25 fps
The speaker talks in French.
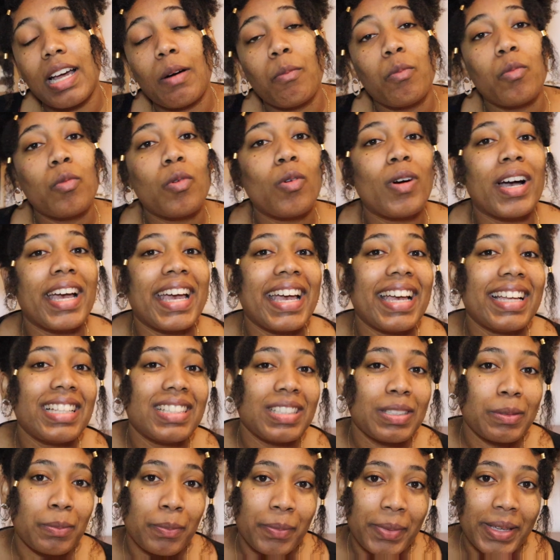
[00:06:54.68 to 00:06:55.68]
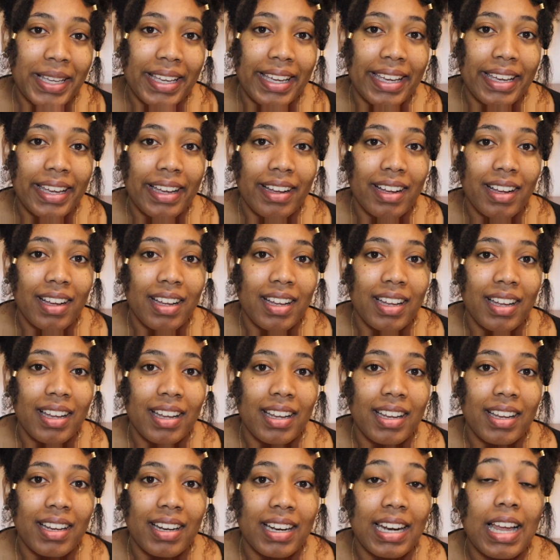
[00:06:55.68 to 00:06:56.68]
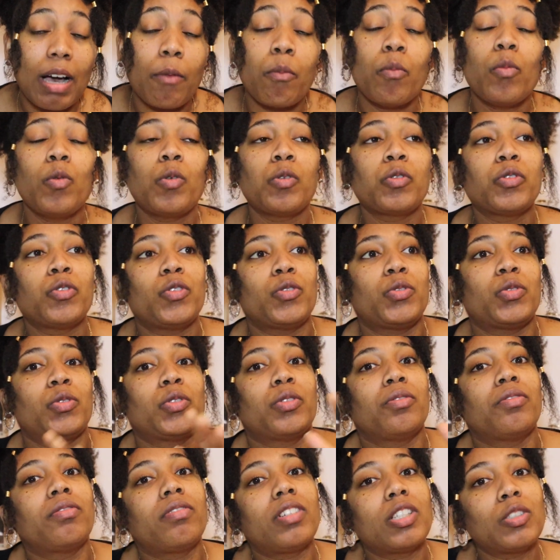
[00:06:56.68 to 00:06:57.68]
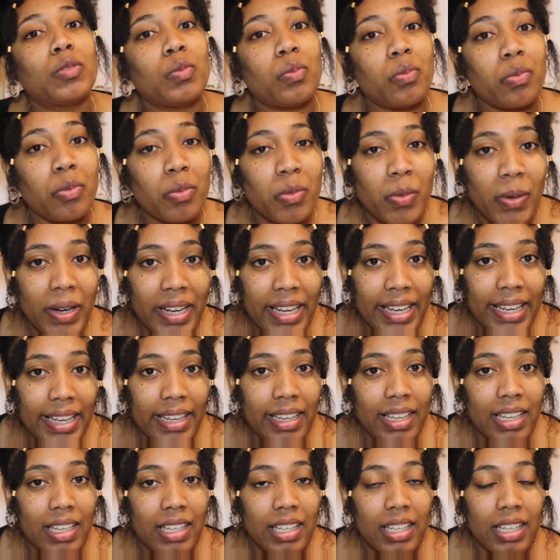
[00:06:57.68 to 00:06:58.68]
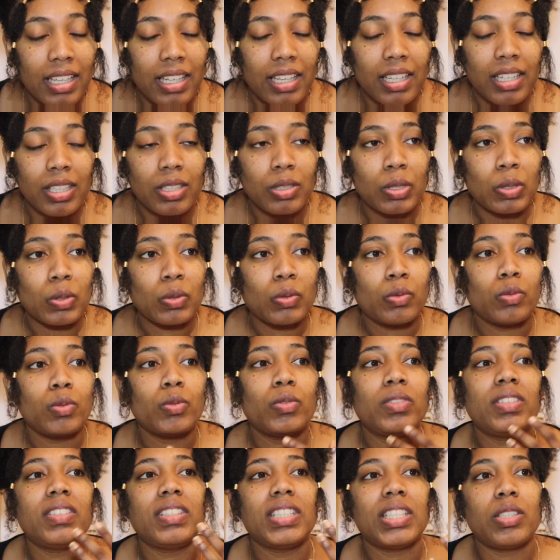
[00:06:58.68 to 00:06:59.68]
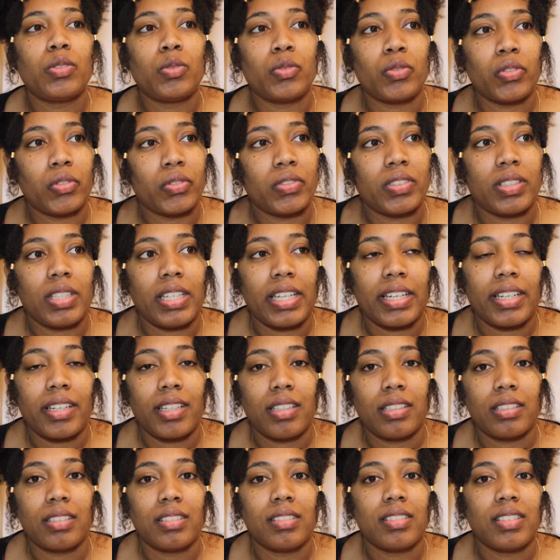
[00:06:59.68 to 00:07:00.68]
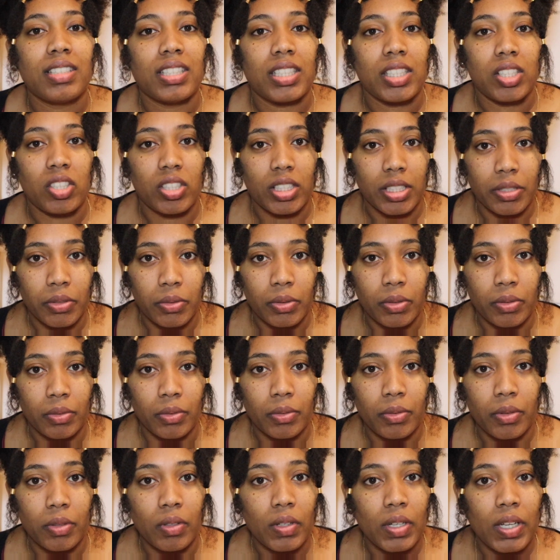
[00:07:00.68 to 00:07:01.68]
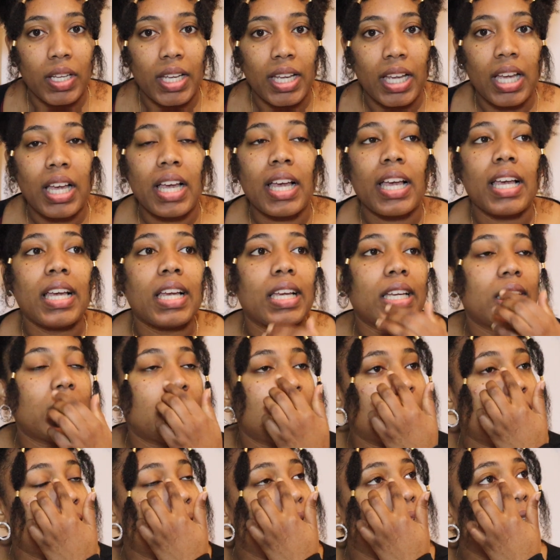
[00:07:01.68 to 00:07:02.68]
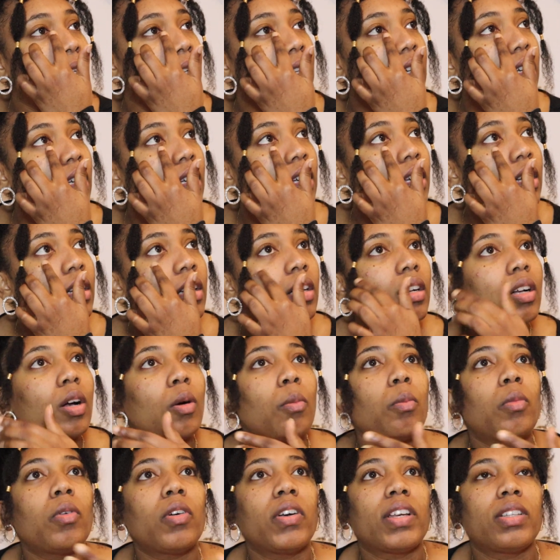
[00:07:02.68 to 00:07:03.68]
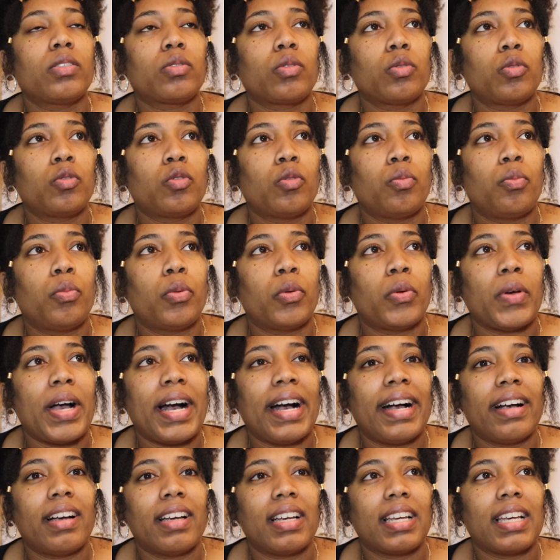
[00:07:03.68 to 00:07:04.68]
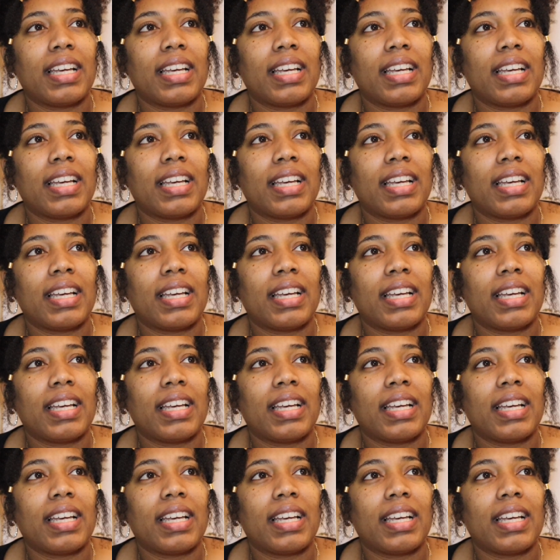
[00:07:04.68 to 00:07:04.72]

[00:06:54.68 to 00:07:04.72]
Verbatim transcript: l'amour espère, l'amour ne se vante point. Toutes ces choses-là, c'est Jésus. Et comment est-ce que tu peux